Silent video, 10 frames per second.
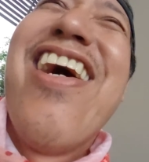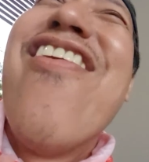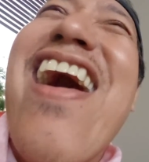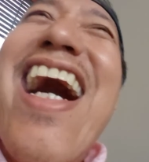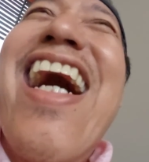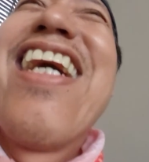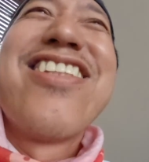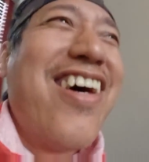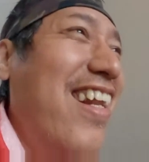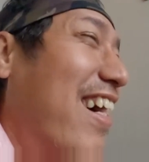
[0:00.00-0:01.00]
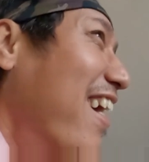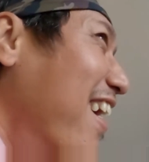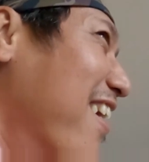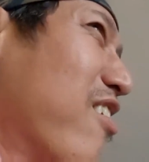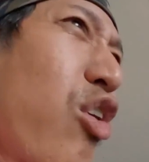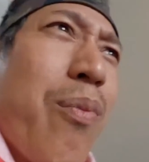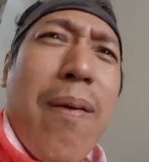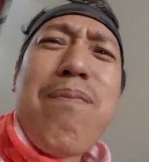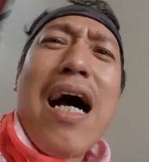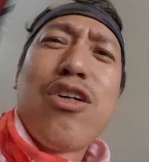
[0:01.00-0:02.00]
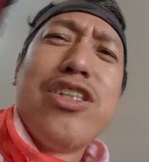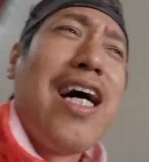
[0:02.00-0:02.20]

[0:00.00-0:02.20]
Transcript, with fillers: so yung mga katol, sobrang pagod